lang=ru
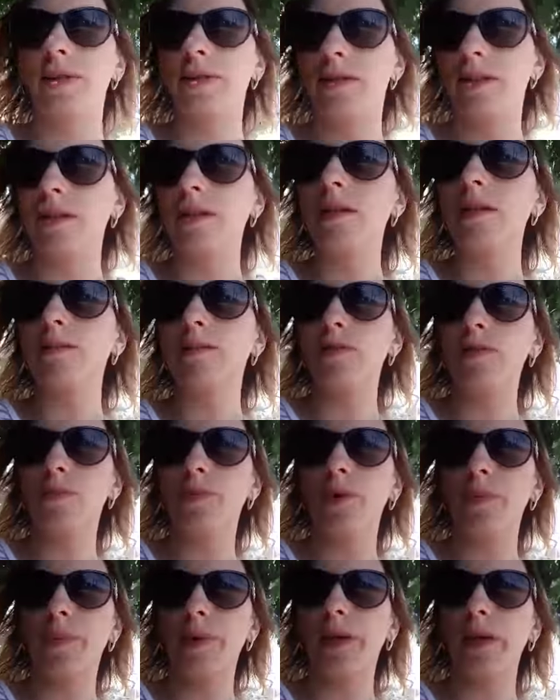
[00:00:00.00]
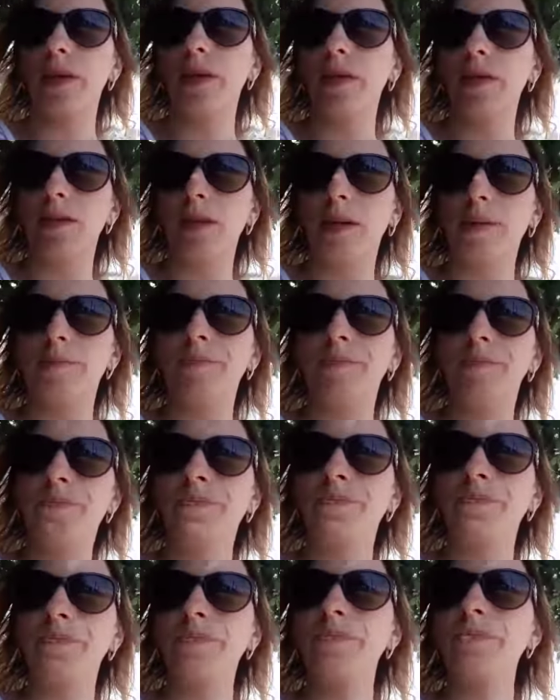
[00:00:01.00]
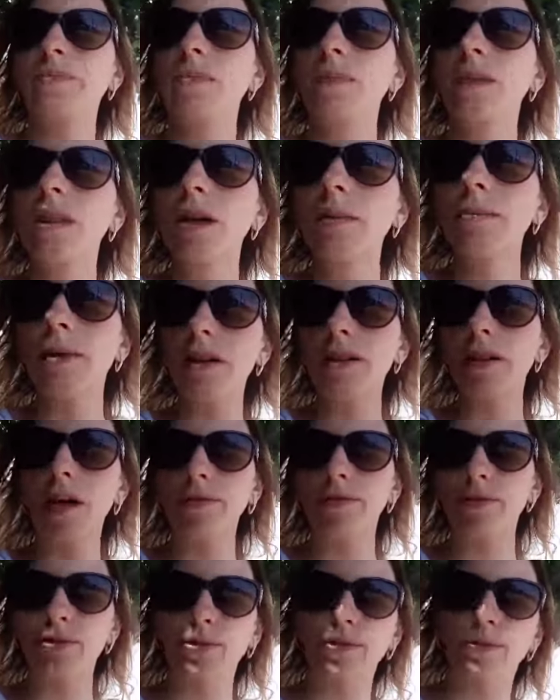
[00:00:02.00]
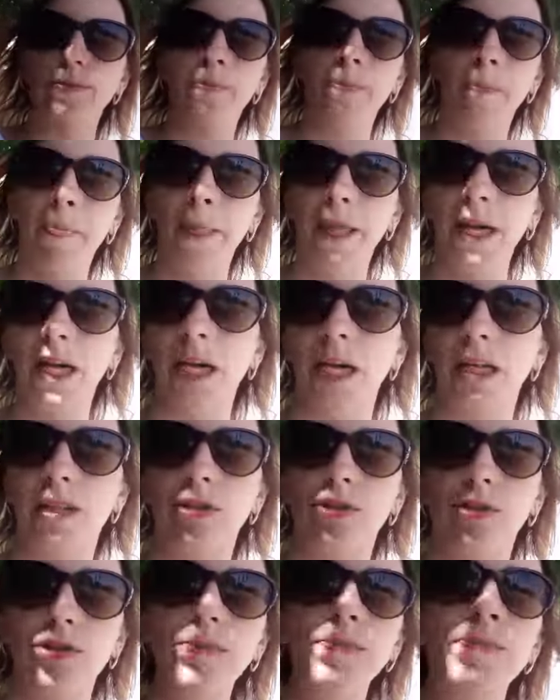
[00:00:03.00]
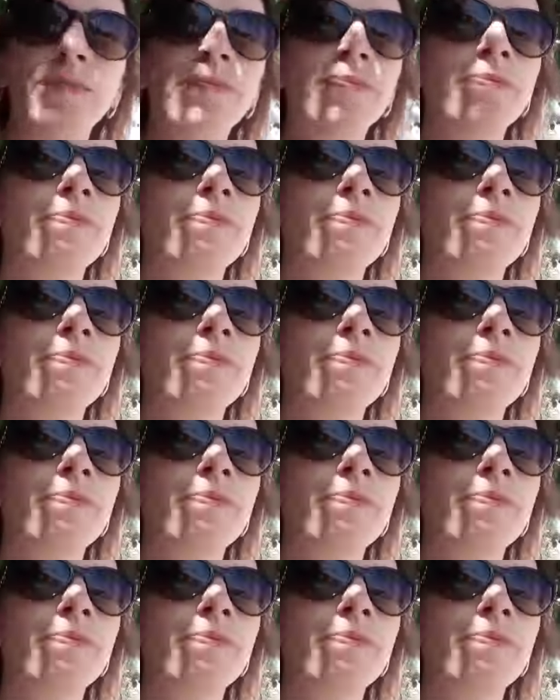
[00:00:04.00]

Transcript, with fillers: мы и сделали. Муж мой поехал на молдавскую границу.